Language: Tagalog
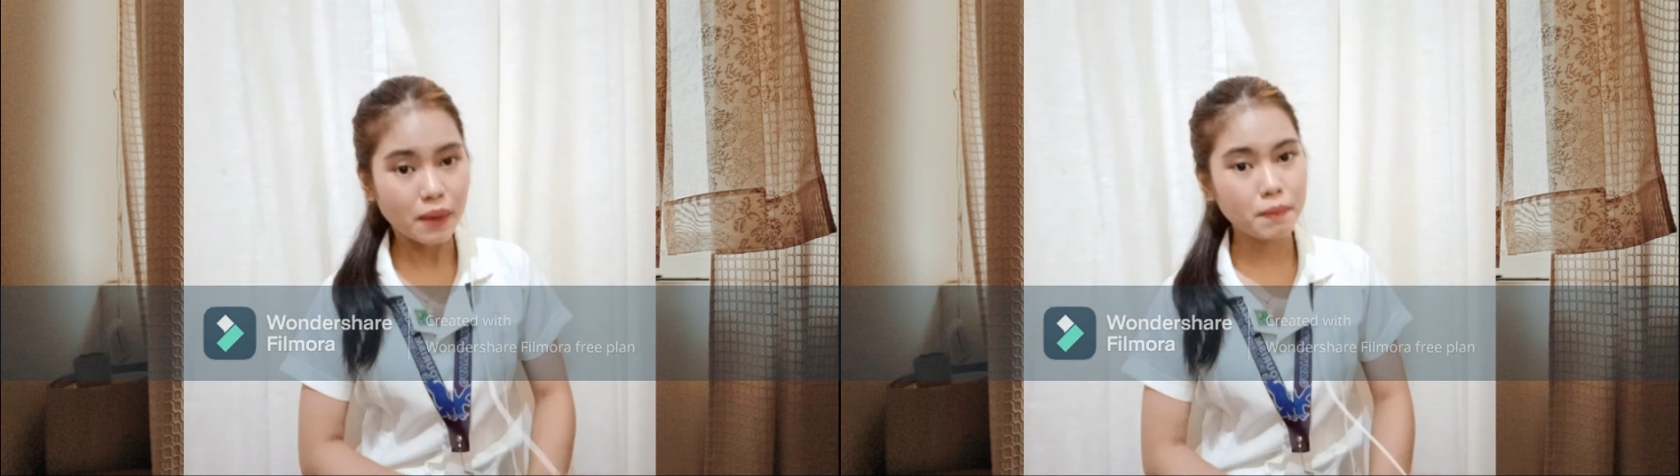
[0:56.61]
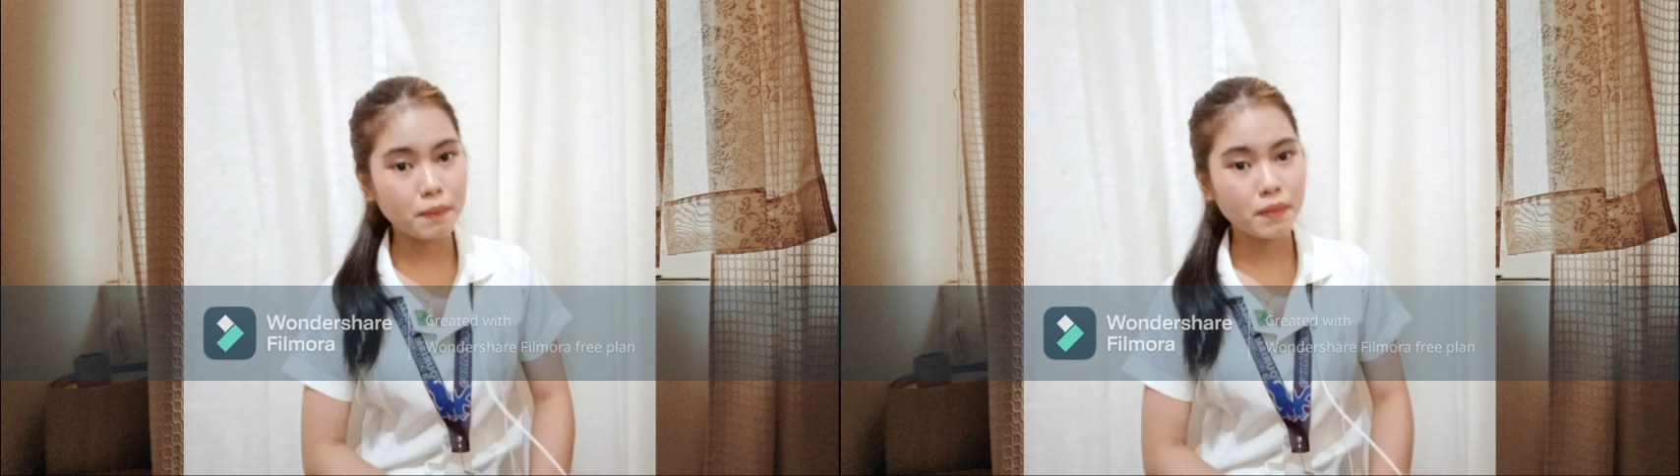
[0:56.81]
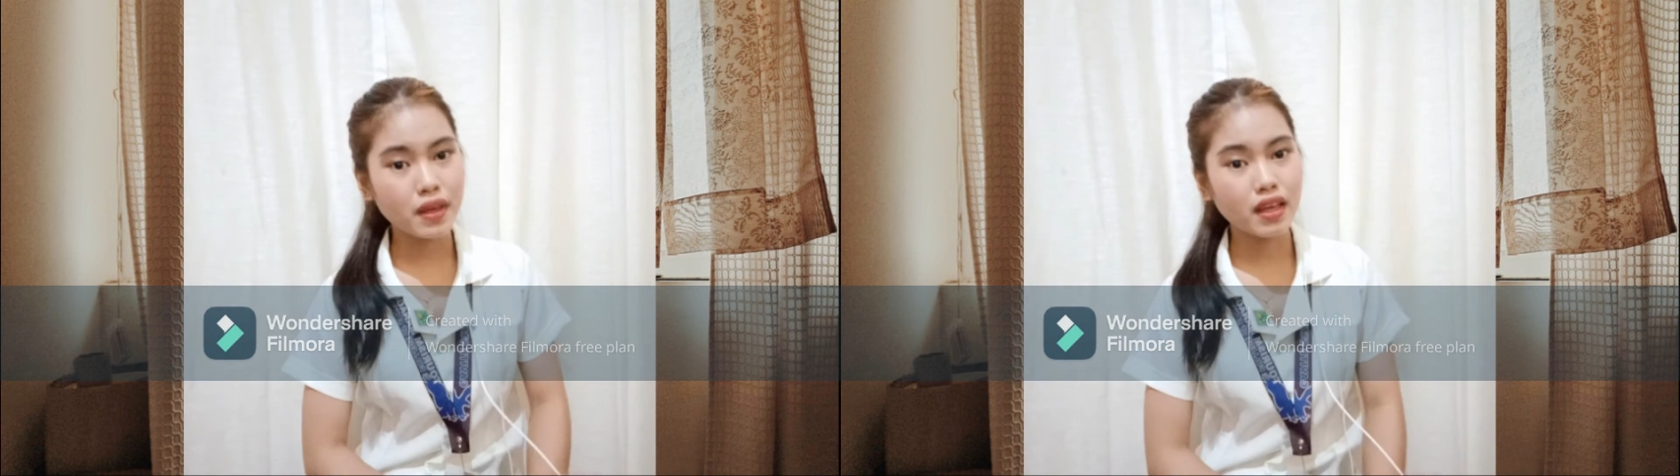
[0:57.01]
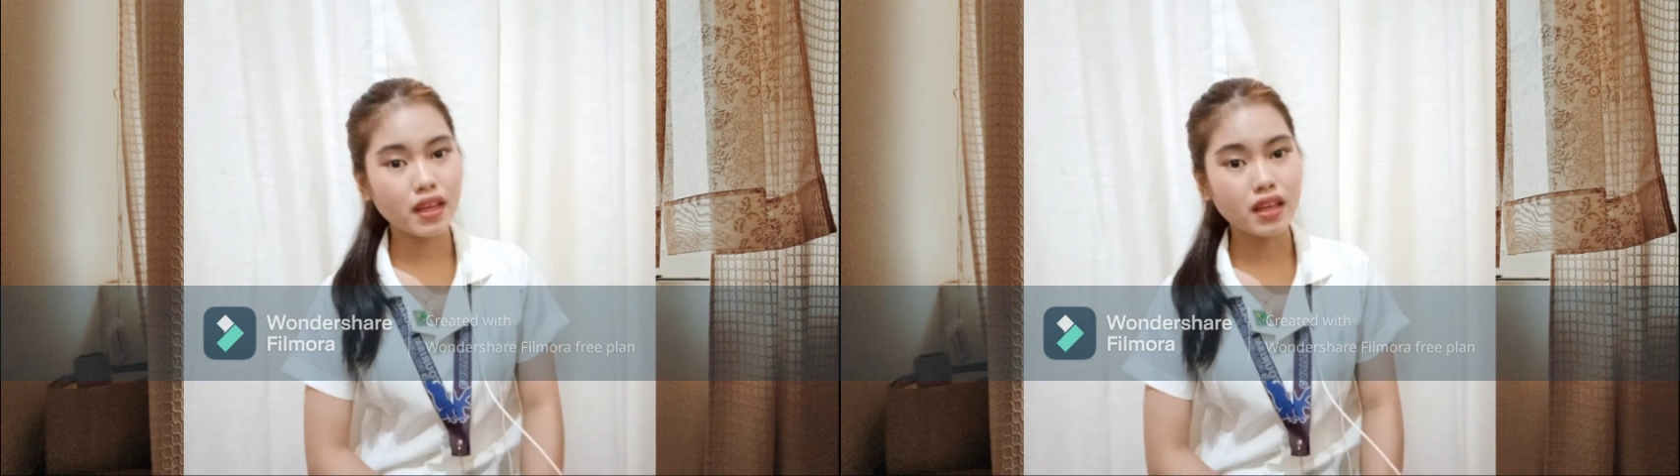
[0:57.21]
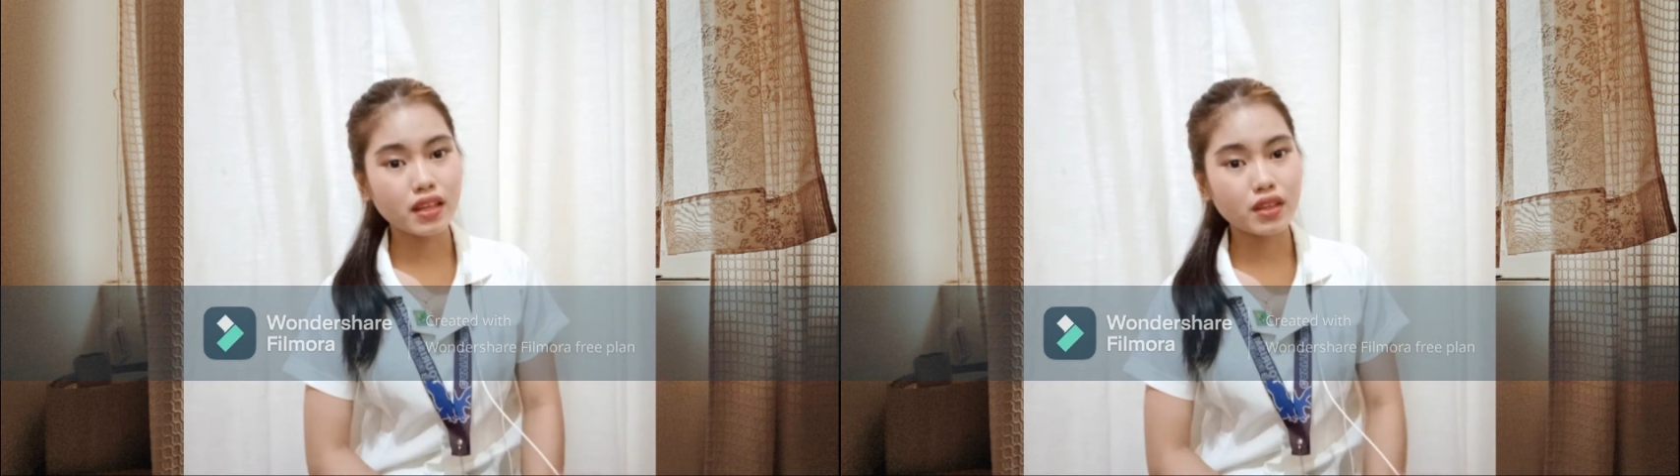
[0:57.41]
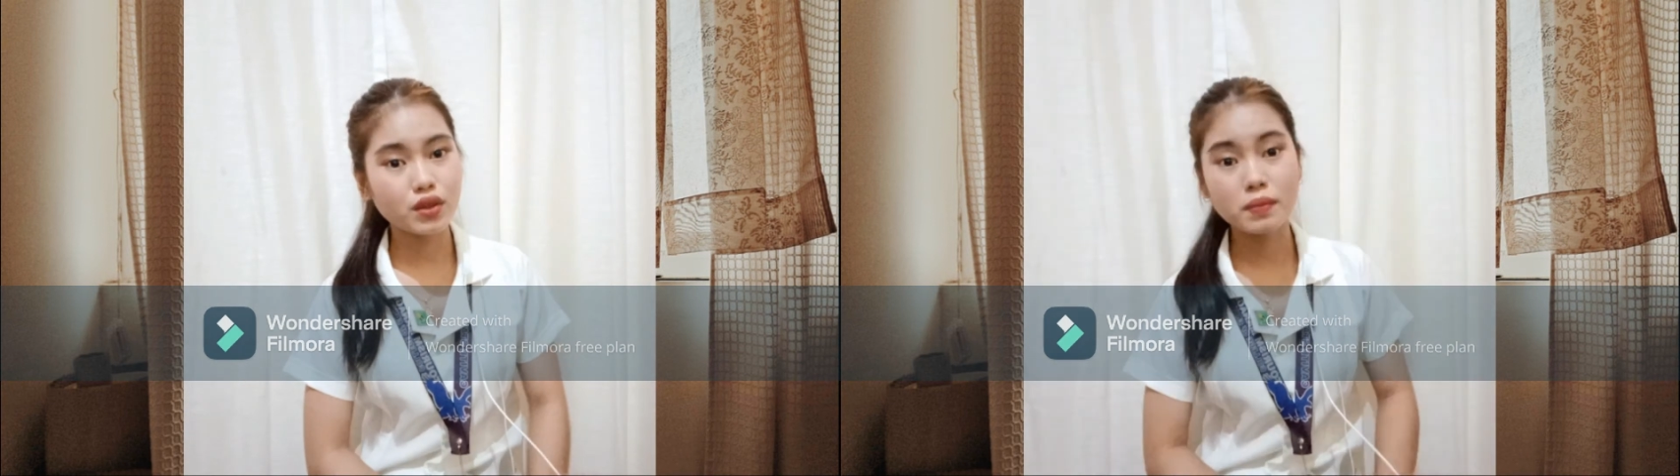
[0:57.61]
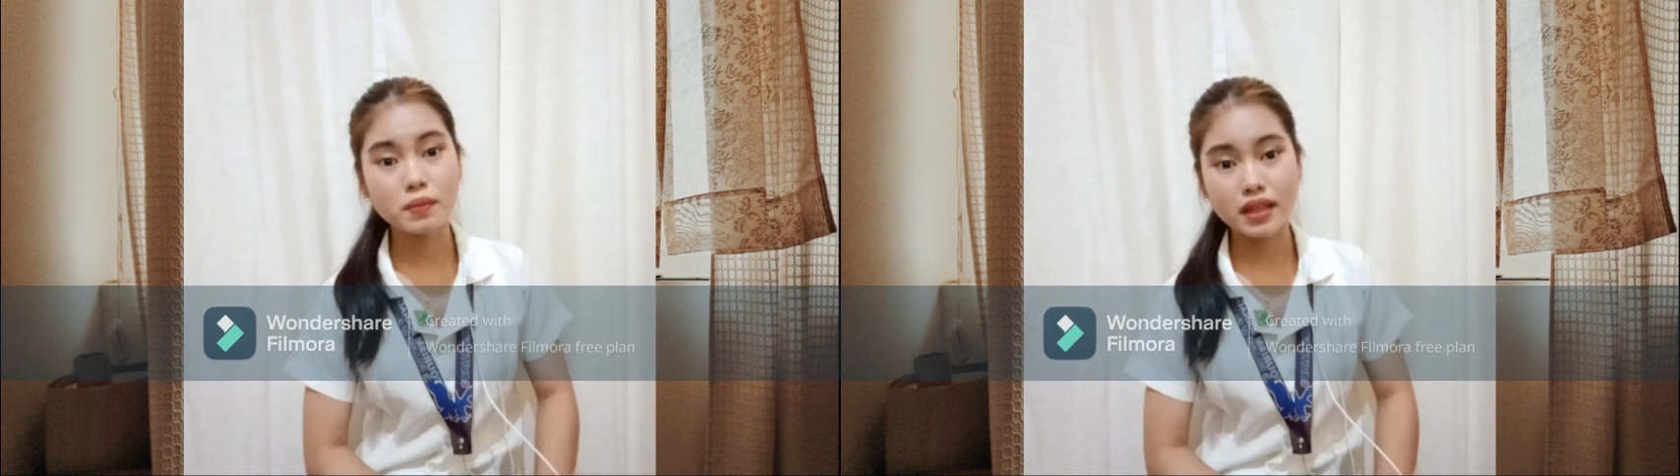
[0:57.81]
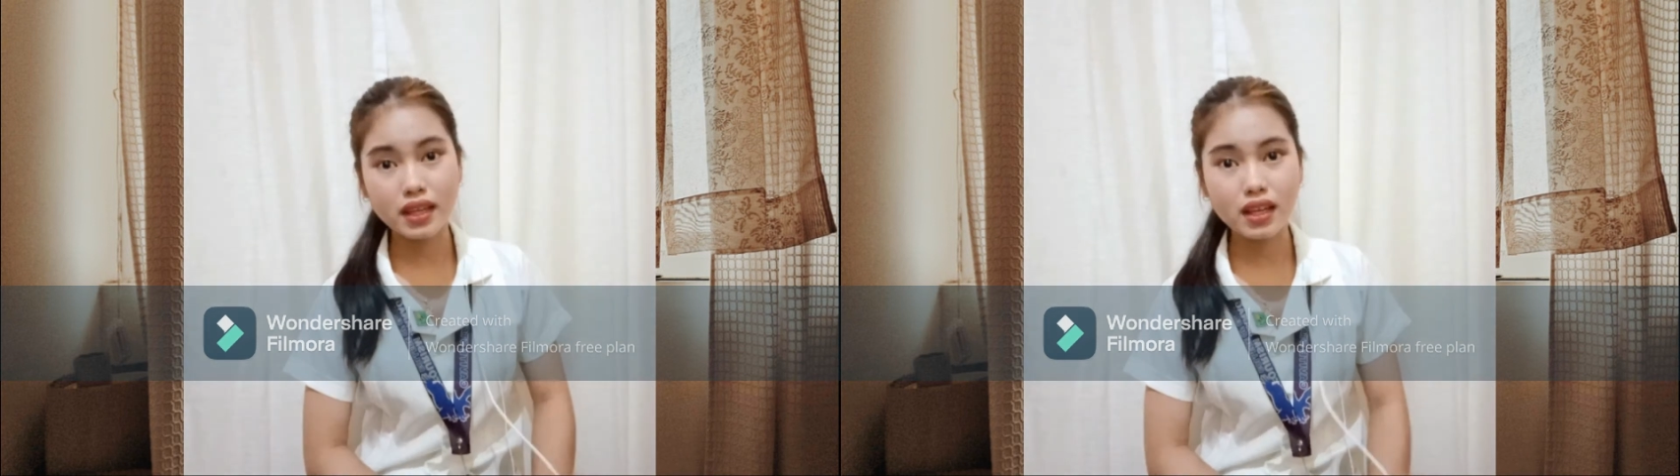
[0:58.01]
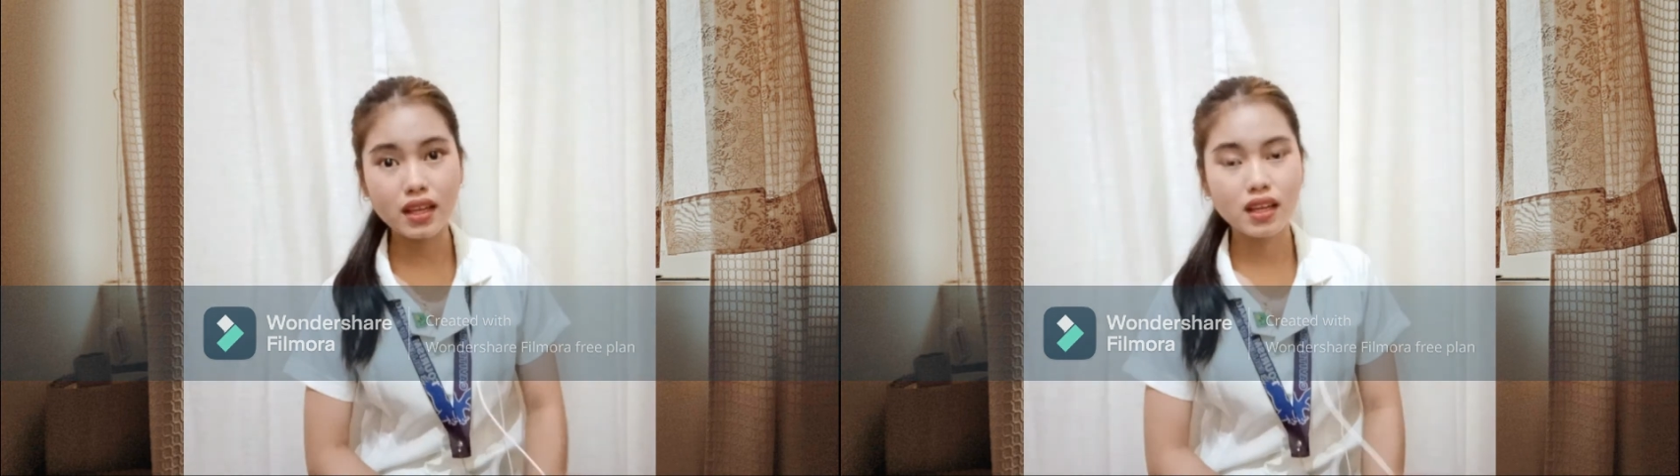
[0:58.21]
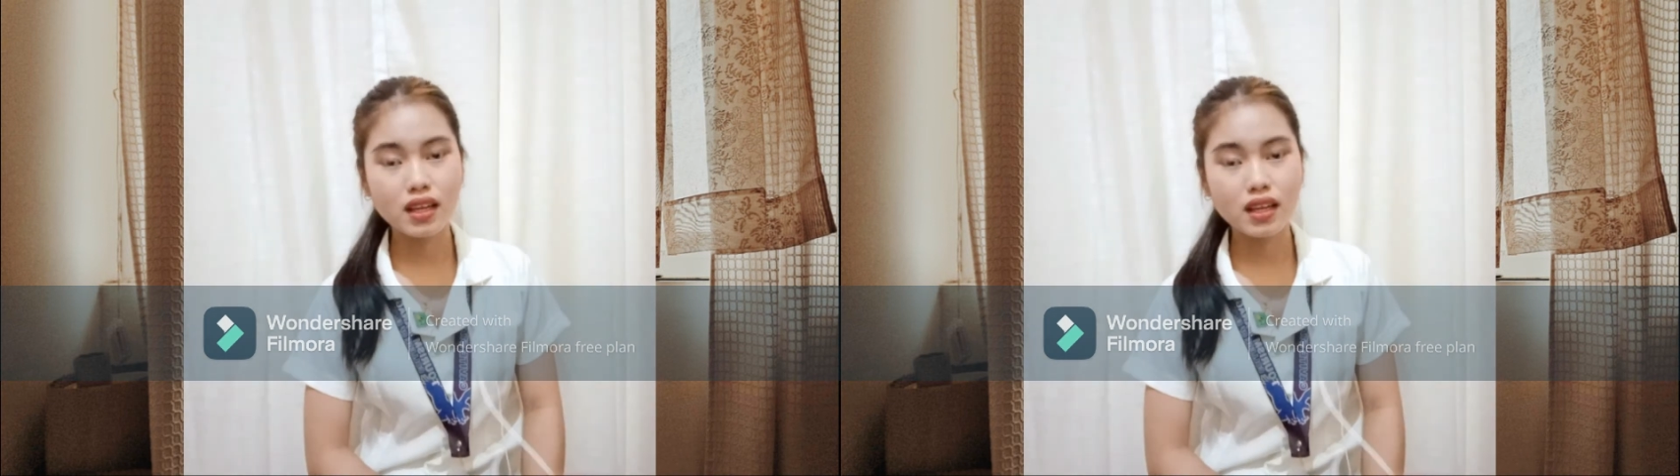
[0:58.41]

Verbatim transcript: mai 2000